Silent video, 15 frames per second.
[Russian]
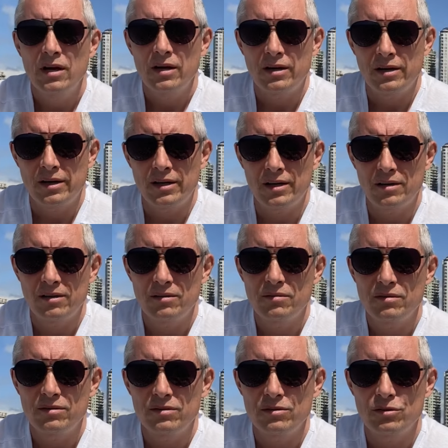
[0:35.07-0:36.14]
а,
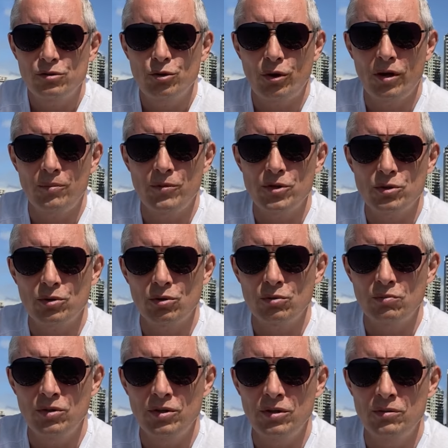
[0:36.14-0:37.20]
тюремный срок
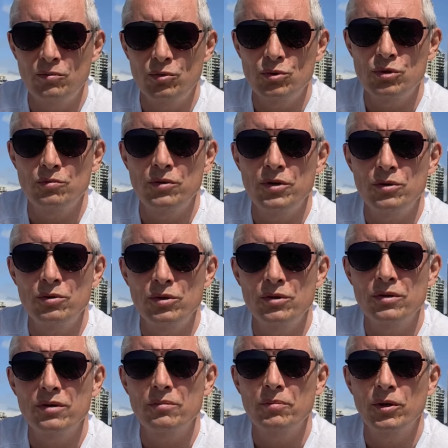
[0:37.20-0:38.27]
был ему
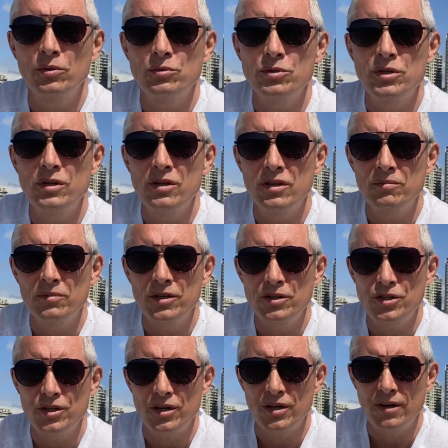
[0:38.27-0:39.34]
заменен принудительным
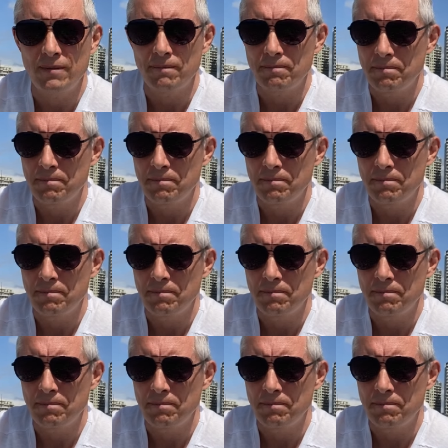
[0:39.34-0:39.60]
лечением.